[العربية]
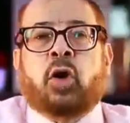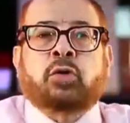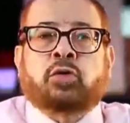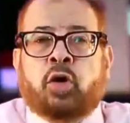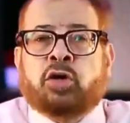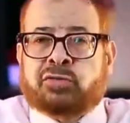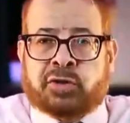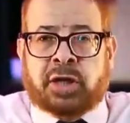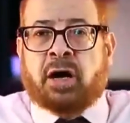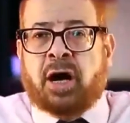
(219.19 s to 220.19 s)
تقعد
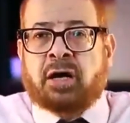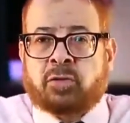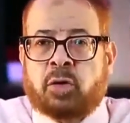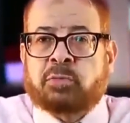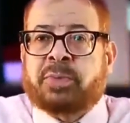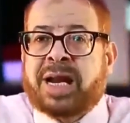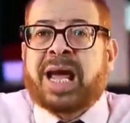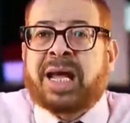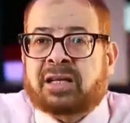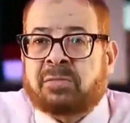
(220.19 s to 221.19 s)
تهرش في ظهرها تهر
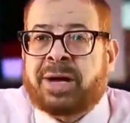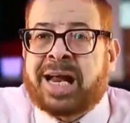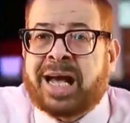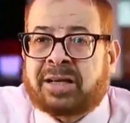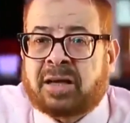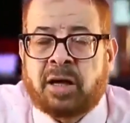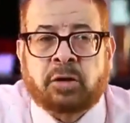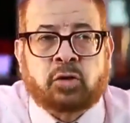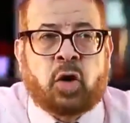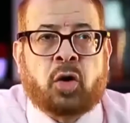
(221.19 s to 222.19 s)
بنات بنات